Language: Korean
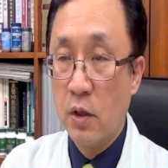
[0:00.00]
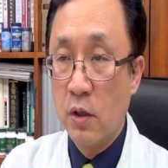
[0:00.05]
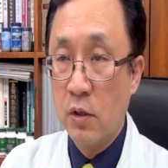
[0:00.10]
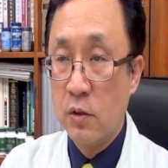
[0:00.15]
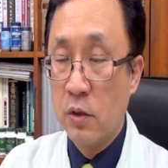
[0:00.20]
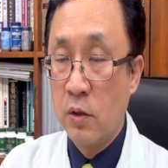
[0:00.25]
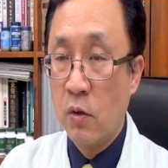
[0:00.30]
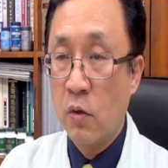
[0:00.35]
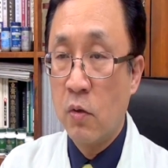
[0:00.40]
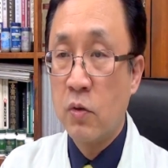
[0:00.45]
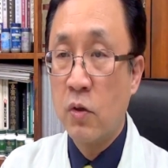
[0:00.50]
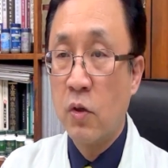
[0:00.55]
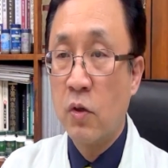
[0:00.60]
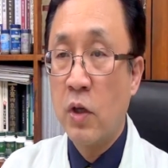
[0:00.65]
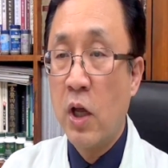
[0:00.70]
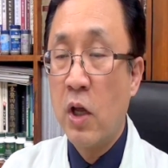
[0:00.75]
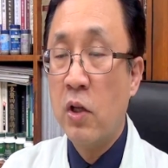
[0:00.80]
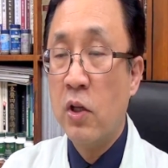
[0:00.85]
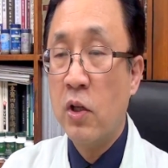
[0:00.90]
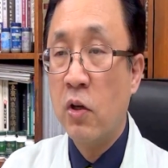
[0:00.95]
이제
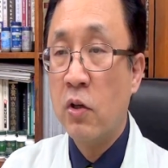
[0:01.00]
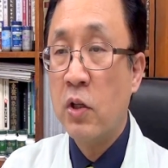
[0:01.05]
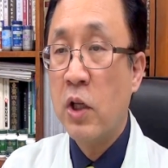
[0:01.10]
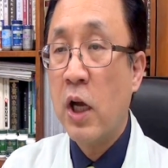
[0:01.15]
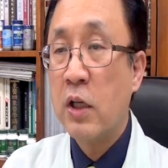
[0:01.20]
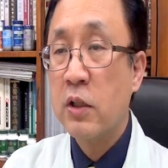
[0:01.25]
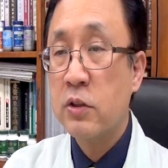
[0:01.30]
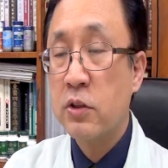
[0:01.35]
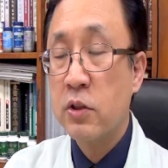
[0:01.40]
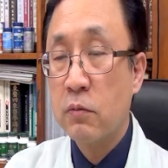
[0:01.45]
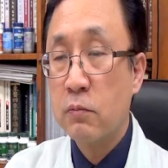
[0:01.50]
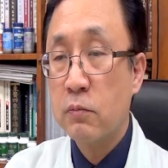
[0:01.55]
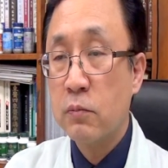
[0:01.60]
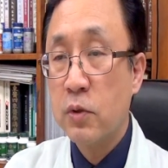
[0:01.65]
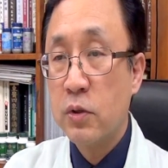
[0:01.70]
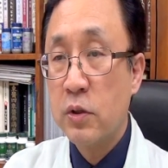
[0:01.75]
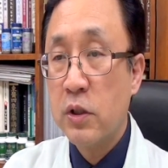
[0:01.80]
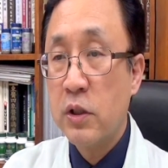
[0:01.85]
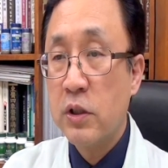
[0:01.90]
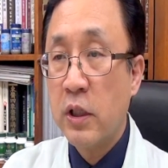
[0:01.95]
어떤 영양
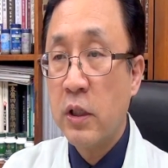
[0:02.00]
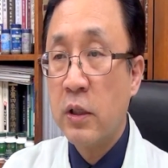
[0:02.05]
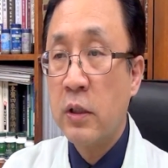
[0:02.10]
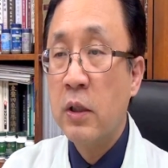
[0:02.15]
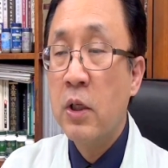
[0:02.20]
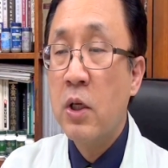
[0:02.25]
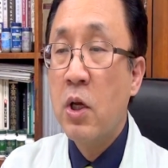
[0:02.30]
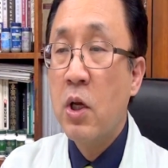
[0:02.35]
성분을 이제